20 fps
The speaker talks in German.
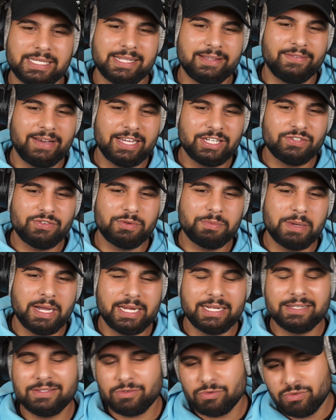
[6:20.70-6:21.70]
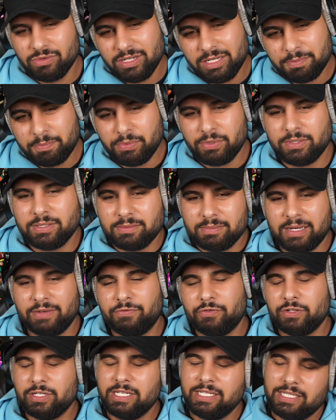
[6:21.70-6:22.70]
äh, weißt du, ich meine, so nicht böse gemeint
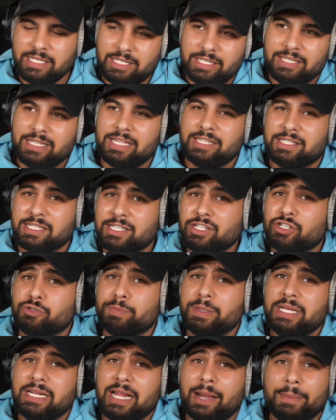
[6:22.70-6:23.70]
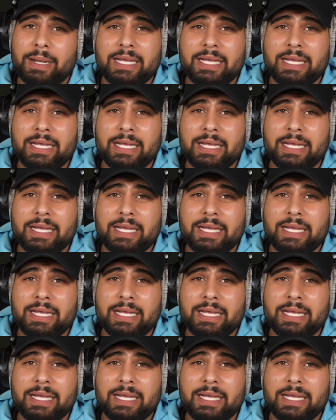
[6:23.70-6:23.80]
für die, die den Skin spielen, aber